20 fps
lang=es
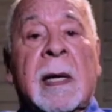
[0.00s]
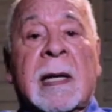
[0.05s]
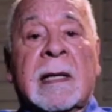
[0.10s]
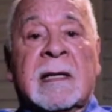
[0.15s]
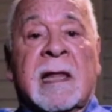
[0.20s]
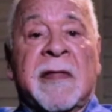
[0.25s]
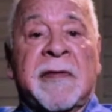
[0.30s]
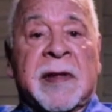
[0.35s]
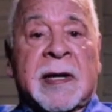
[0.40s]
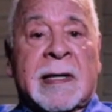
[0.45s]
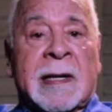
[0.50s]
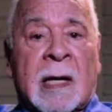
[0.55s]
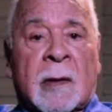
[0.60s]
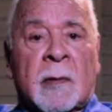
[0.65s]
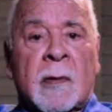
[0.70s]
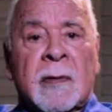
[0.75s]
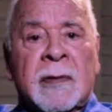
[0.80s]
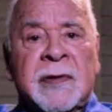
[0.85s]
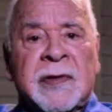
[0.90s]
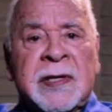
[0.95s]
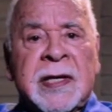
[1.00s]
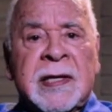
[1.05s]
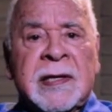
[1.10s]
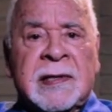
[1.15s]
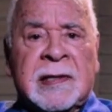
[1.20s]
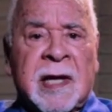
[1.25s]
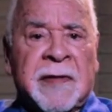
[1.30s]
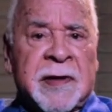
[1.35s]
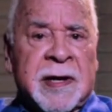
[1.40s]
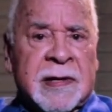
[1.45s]
el tener la
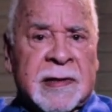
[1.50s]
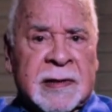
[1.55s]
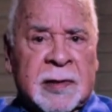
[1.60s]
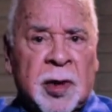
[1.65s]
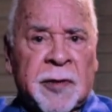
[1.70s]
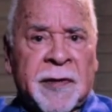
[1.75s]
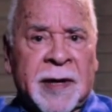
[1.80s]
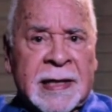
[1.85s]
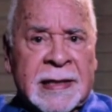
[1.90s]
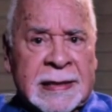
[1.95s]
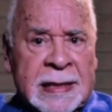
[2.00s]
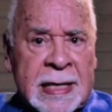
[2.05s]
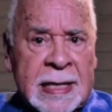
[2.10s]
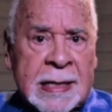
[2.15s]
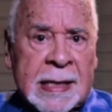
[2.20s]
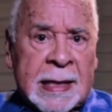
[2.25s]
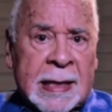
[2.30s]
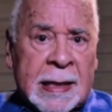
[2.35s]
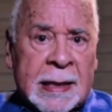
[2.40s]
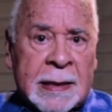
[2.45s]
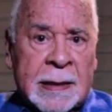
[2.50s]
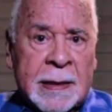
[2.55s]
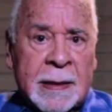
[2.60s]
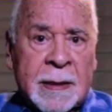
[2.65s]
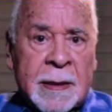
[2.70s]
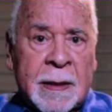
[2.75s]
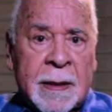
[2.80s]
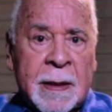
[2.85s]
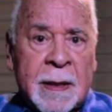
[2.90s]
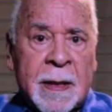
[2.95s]
conciencia de racionalizarla,
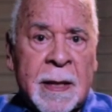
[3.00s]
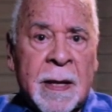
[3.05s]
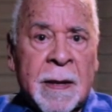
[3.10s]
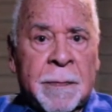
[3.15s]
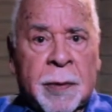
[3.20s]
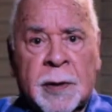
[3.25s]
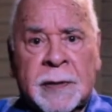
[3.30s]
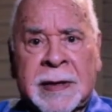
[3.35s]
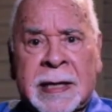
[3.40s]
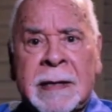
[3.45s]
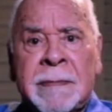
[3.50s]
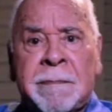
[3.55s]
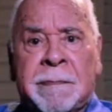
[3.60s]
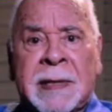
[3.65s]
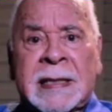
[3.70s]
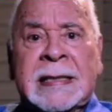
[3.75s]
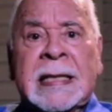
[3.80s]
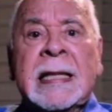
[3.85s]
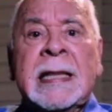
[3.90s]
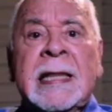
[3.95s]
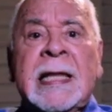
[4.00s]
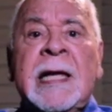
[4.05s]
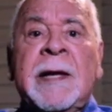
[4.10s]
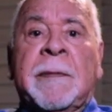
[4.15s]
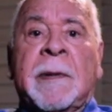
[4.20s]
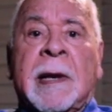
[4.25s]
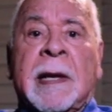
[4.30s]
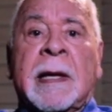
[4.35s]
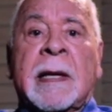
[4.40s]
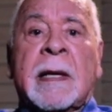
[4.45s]
por ser
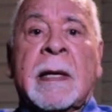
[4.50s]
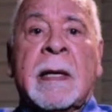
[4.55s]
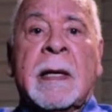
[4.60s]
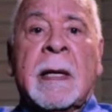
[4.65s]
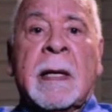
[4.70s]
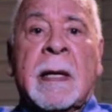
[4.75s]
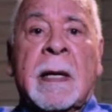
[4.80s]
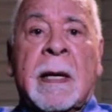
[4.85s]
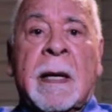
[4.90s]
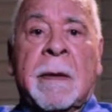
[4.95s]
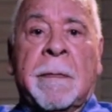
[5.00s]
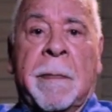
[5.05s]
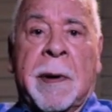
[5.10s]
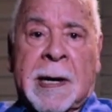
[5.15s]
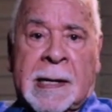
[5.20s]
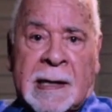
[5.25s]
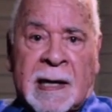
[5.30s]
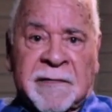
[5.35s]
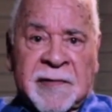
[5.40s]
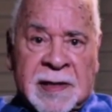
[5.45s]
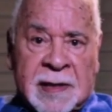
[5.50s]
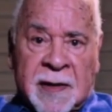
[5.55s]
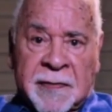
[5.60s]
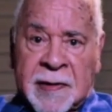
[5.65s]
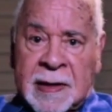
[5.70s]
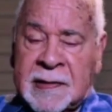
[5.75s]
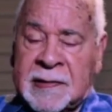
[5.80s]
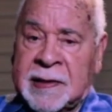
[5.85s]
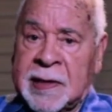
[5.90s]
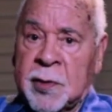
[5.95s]
imprescindible para la vida
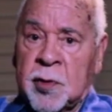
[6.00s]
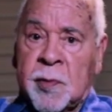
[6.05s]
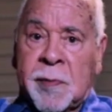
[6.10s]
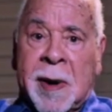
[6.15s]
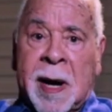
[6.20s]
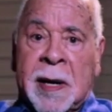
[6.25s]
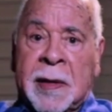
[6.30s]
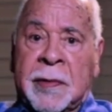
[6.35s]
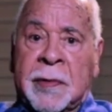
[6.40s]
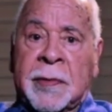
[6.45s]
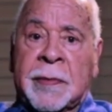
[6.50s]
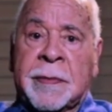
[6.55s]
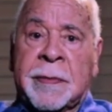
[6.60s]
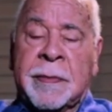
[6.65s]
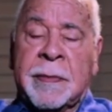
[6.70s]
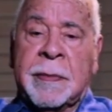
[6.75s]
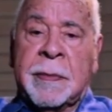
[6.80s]
del ser humano.